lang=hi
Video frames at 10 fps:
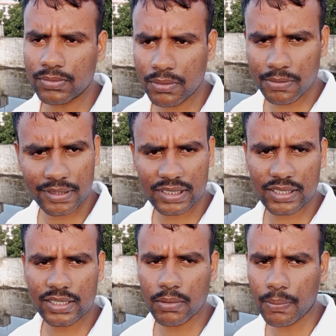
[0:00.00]
तभी भर
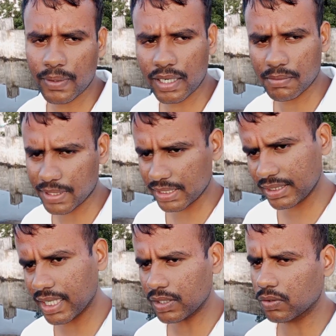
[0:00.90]
सकते हैं जब आपके यहाँ की
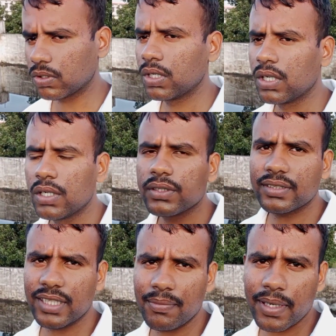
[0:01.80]
भर्ती आई हो तो
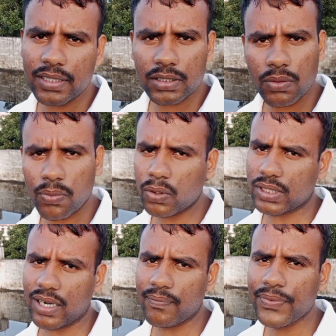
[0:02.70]
सेम है जैसे वो
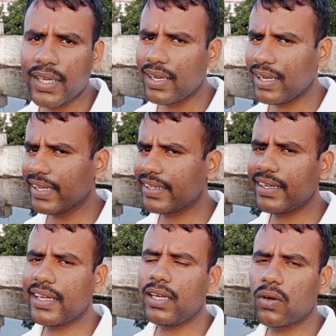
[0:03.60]
था लेकिन
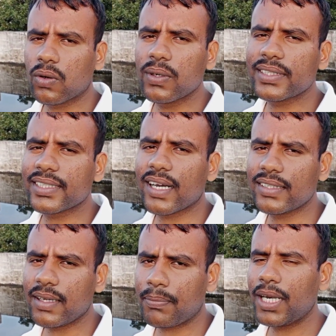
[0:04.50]
नहीं लोगों ने दिखा
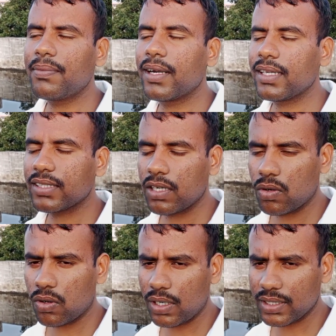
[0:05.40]
दिया बड़े बड़े
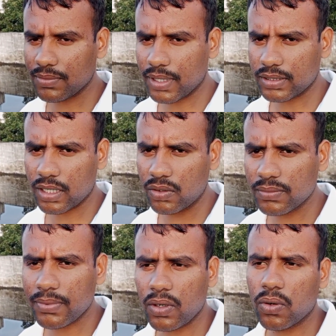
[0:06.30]
चैनल वाले की बात कर रहा
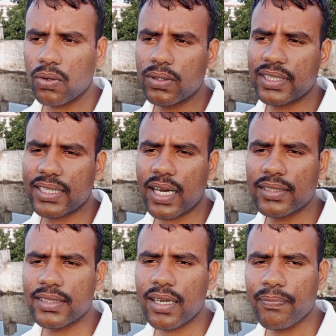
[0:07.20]
हूँ लोगों ने दिखा
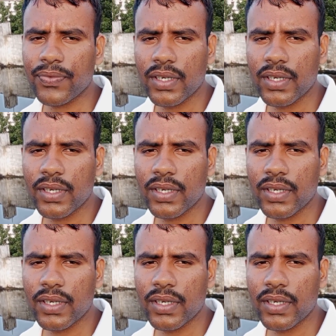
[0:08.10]
दिया